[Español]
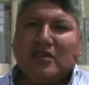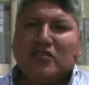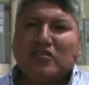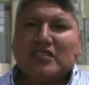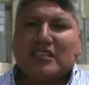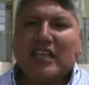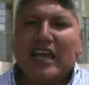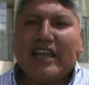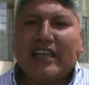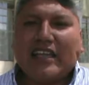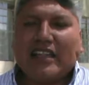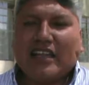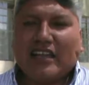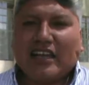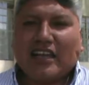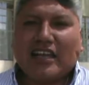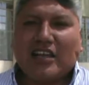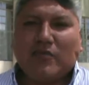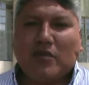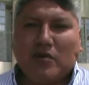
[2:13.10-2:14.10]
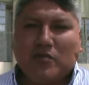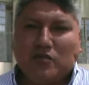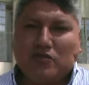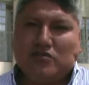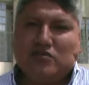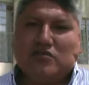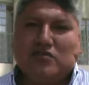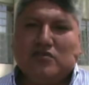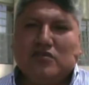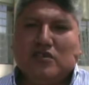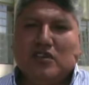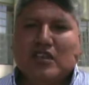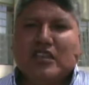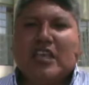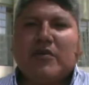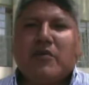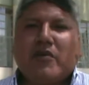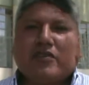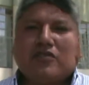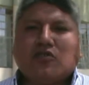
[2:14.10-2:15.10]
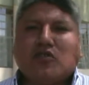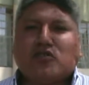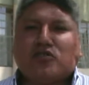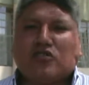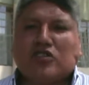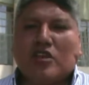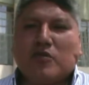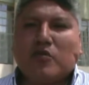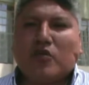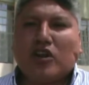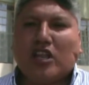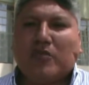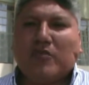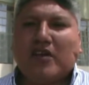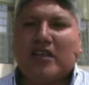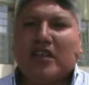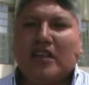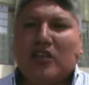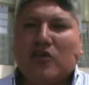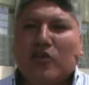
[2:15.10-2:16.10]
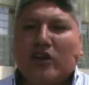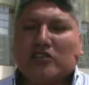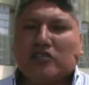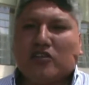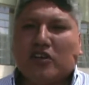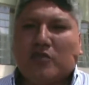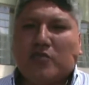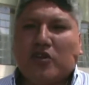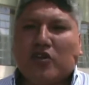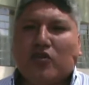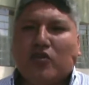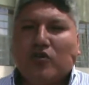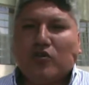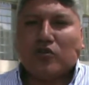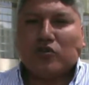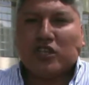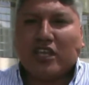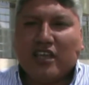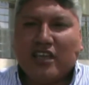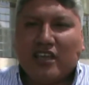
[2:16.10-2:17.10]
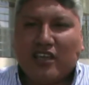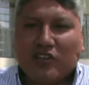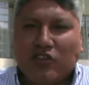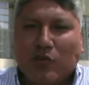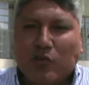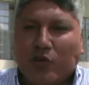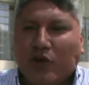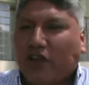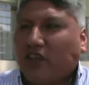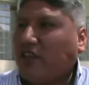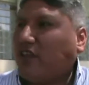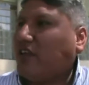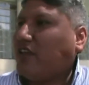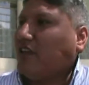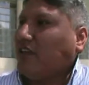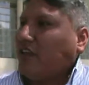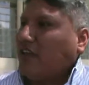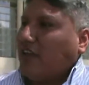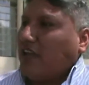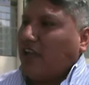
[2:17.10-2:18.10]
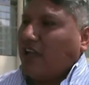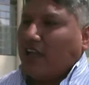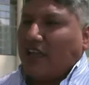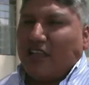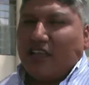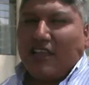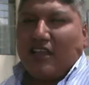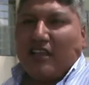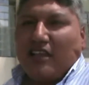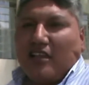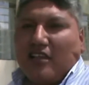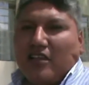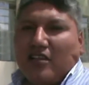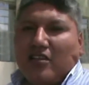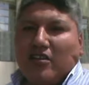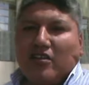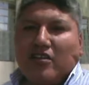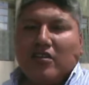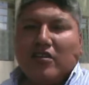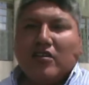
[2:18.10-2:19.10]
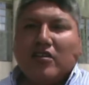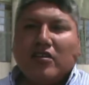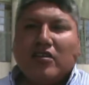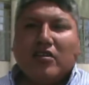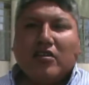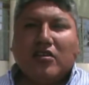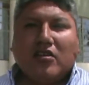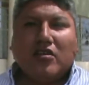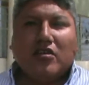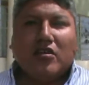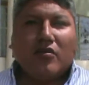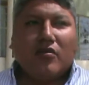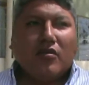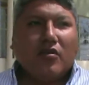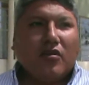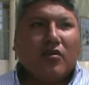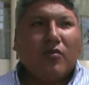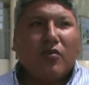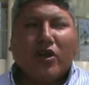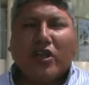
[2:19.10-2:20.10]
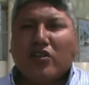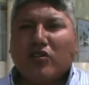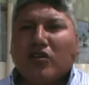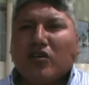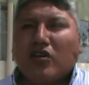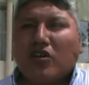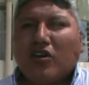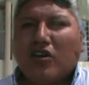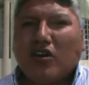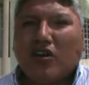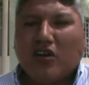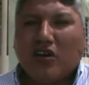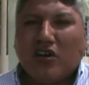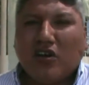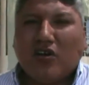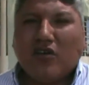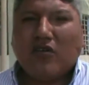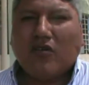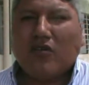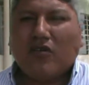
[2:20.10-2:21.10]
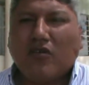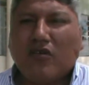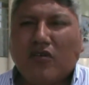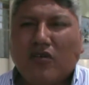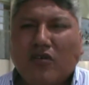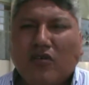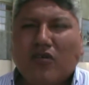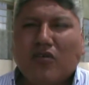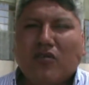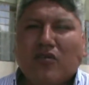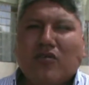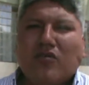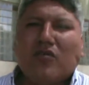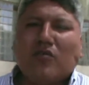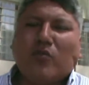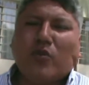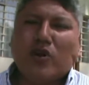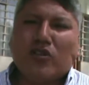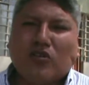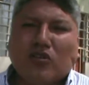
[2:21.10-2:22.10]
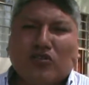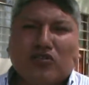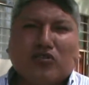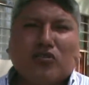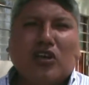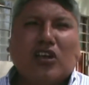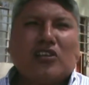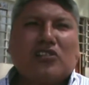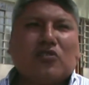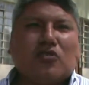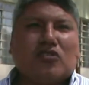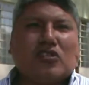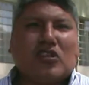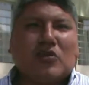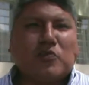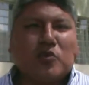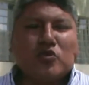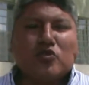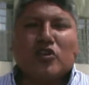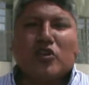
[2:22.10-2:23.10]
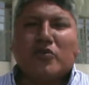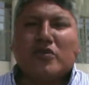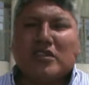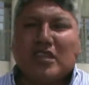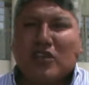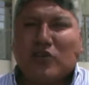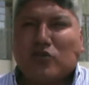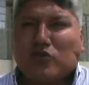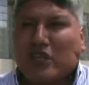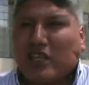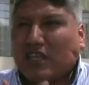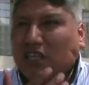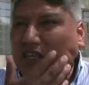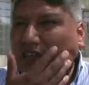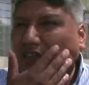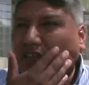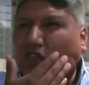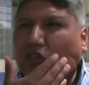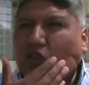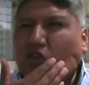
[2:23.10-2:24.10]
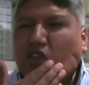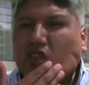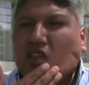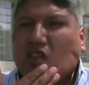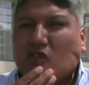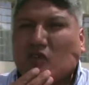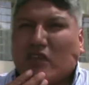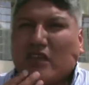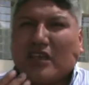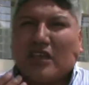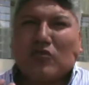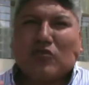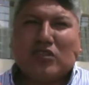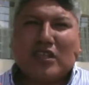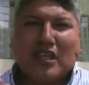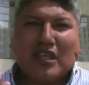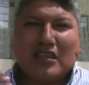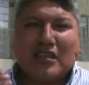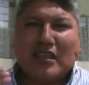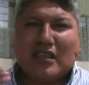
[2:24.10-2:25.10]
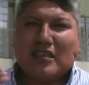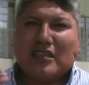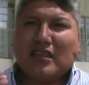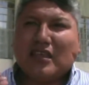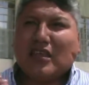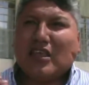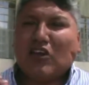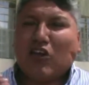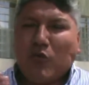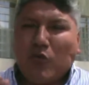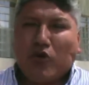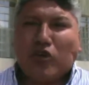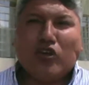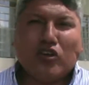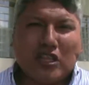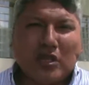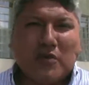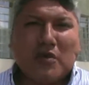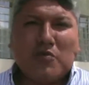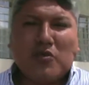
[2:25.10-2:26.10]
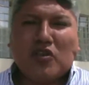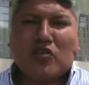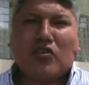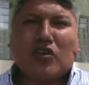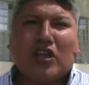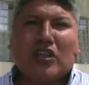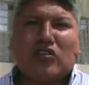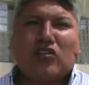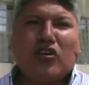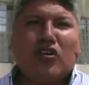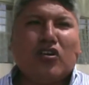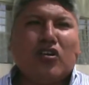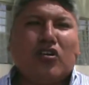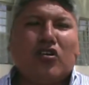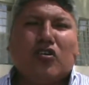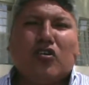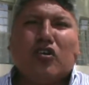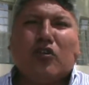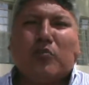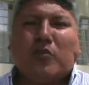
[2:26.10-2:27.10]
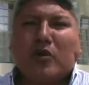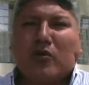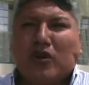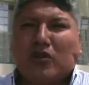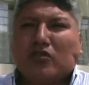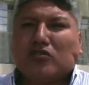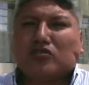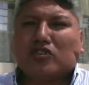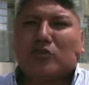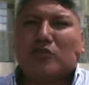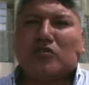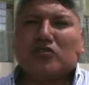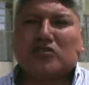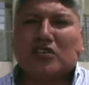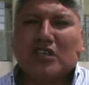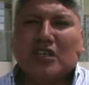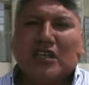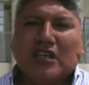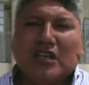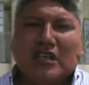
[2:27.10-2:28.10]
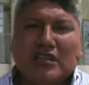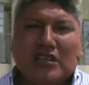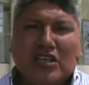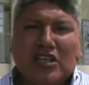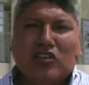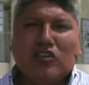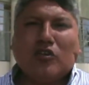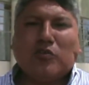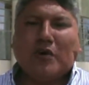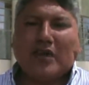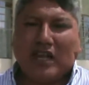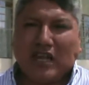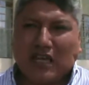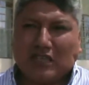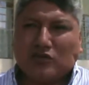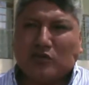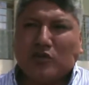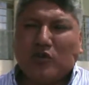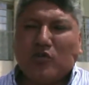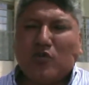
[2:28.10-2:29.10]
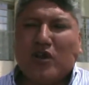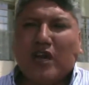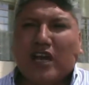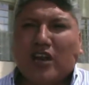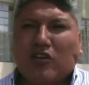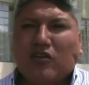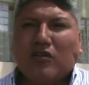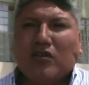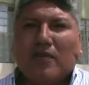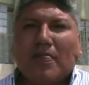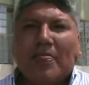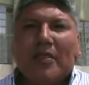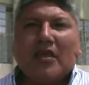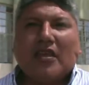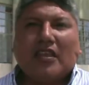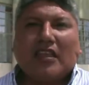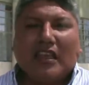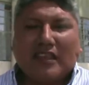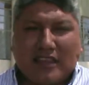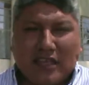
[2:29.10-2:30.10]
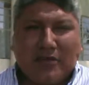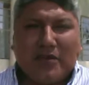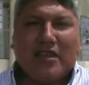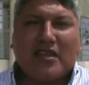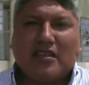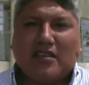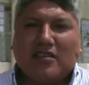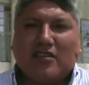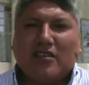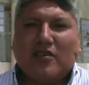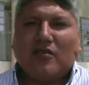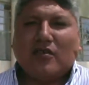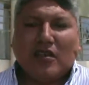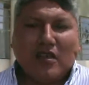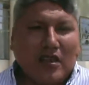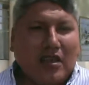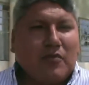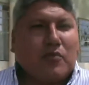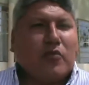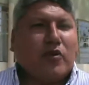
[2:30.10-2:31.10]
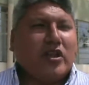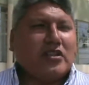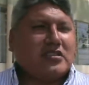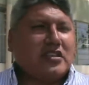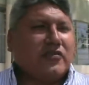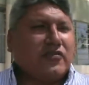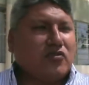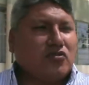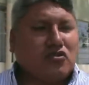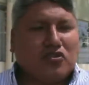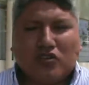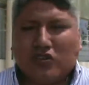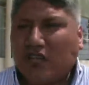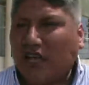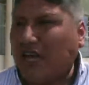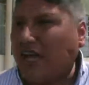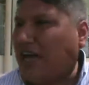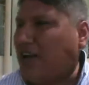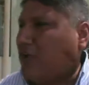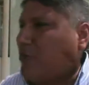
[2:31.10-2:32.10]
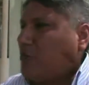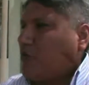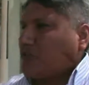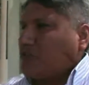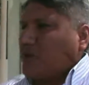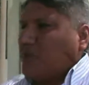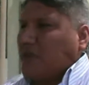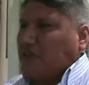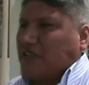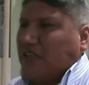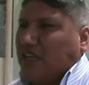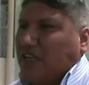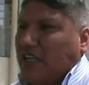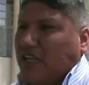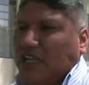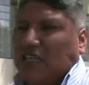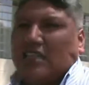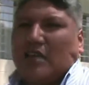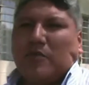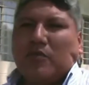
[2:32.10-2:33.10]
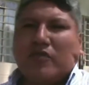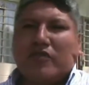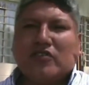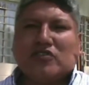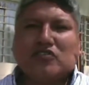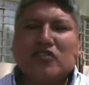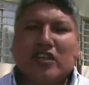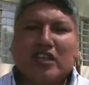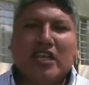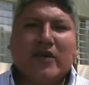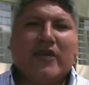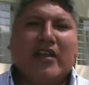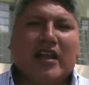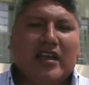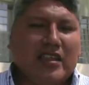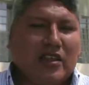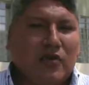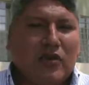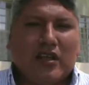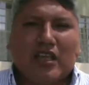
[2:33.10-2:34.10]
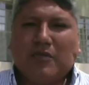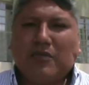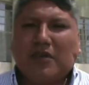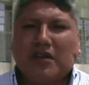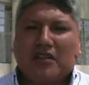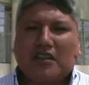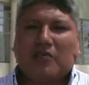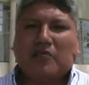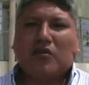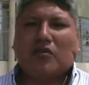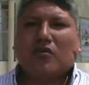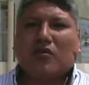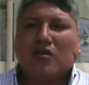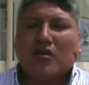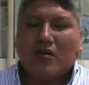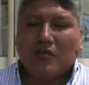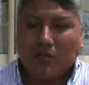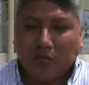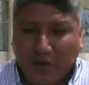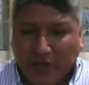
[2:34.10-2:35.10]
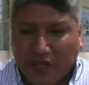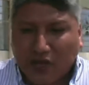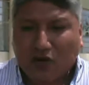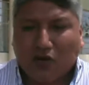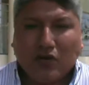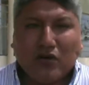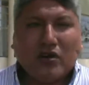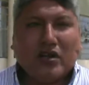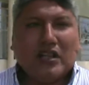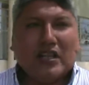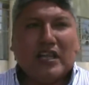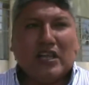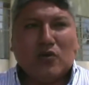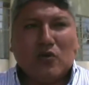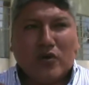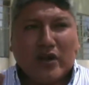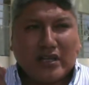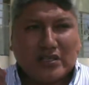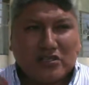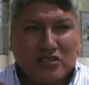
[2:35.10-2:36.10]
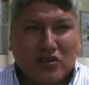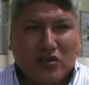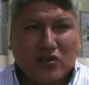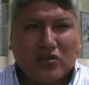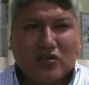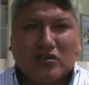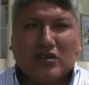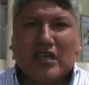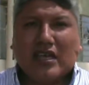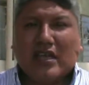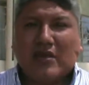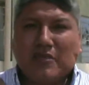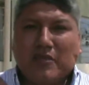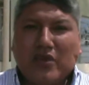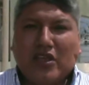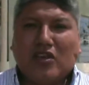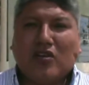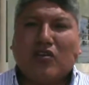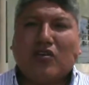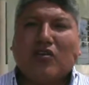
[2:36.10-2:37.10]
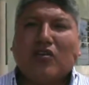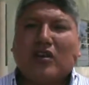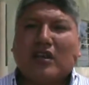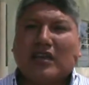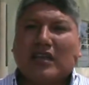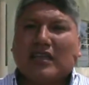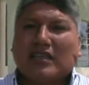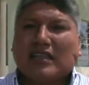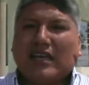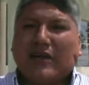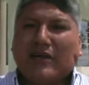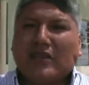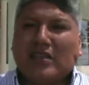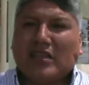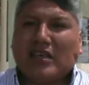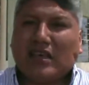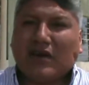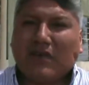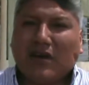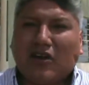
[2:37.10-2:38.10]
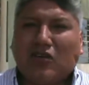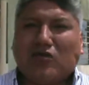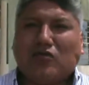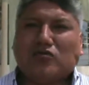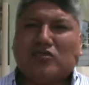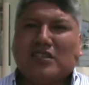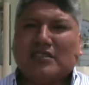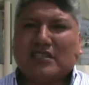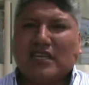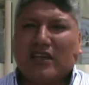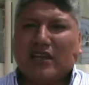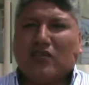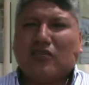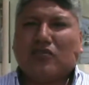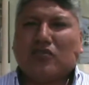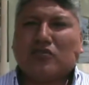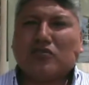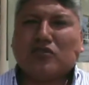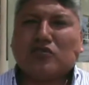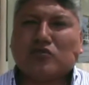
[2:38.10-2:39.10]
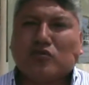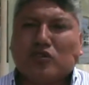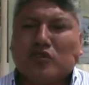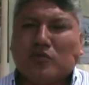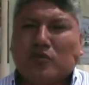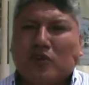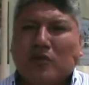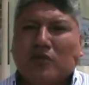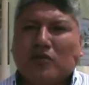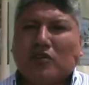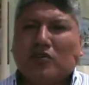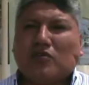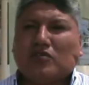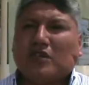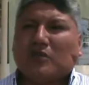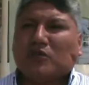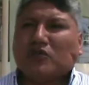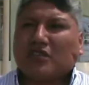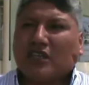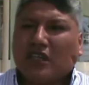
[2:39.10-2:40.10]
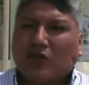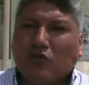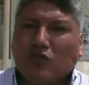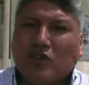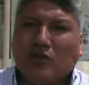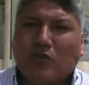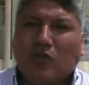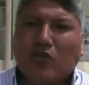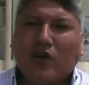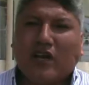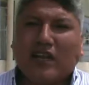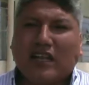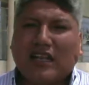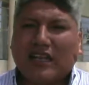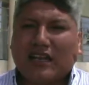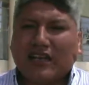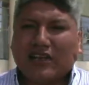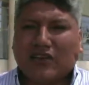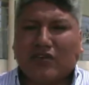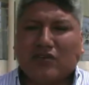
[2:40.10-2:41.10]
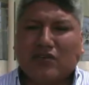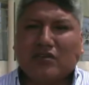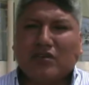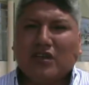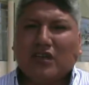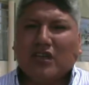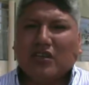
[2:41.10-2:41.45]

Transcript: Entonces, ¿a quién le reclamamos? ¿Quién me va a solucionar el problema de la educación en Pico? Pero no sería un tema de discriminación, eh, señor alcalde, por decir somos de ICA de la región en este caso. Bueno, eso es el punto de vista de ustedes. Yo entiendo de que ustedes, este, y como yo también pienso que todos los peruanos somos dignos para asumir un cargo, está bien puede ser funcionario, puede ser especialistas, profesores que vengan de cualquier parte del Perú. Pero la educación en Pisco está venida abajo. Usted sabe los dos últimos motivos, estamos en el último lugar en la región.